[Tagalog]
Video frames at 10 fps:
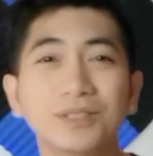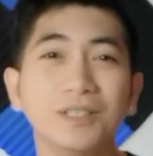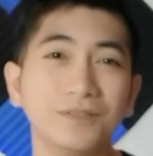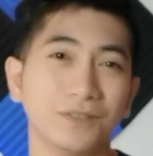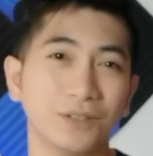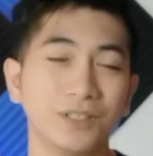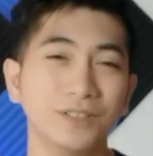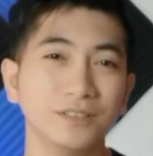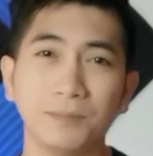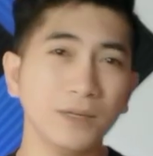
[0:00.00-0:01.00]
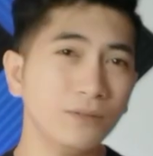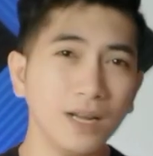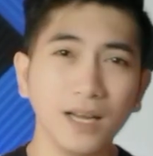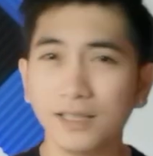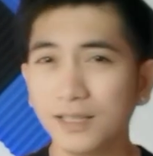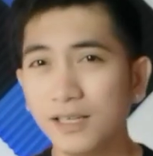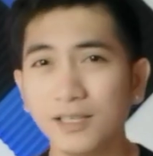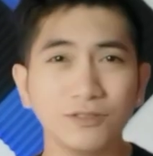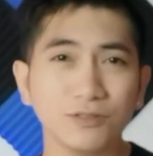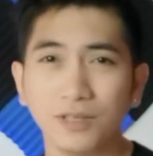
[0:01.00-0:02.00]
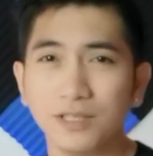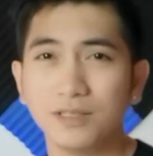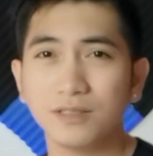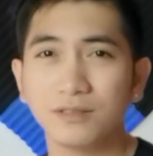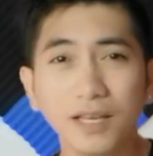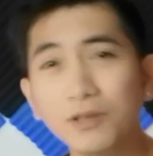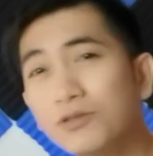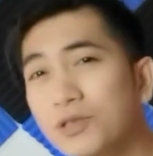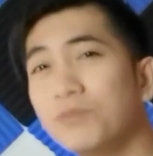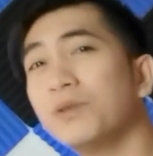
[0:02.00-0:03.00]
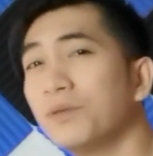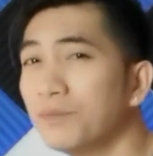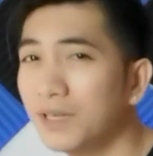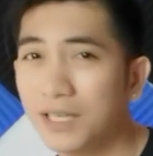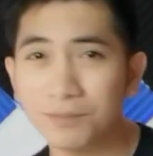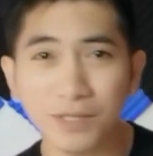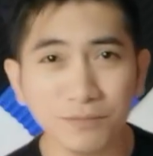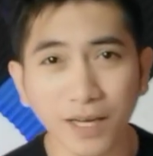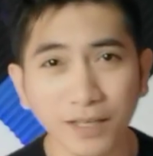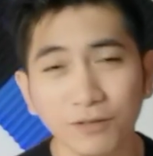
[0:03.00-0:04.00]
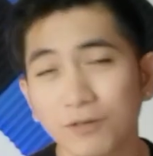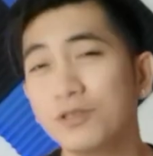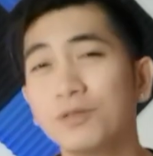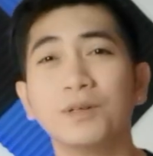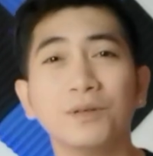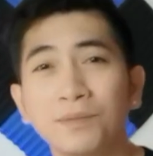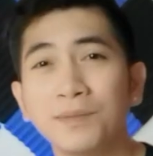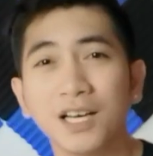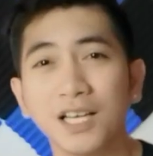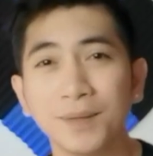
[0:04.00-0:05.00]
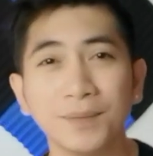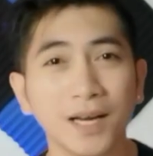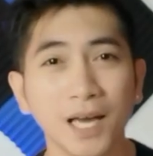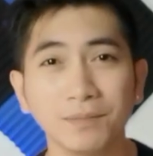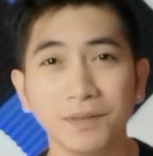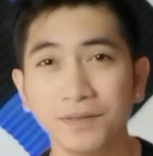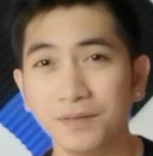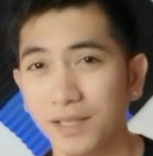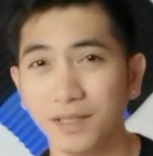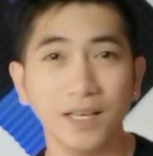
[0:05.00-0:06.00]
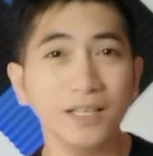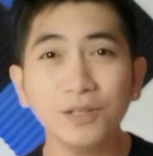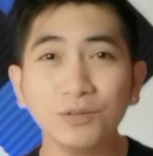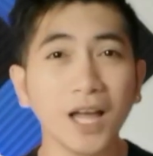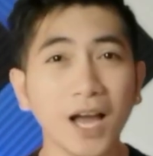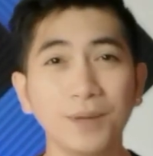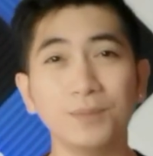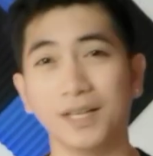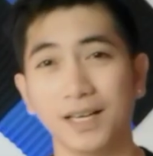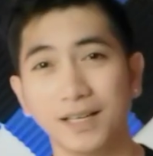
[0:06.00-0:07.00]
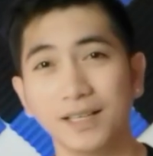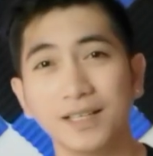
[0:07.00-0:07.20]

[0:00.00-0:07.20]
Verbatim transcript: So therefore, pag wala ka talagang choice and gusto mo namang magka big bike o gusto mo namang magka Yamaha MT-15, eh di utangin mo na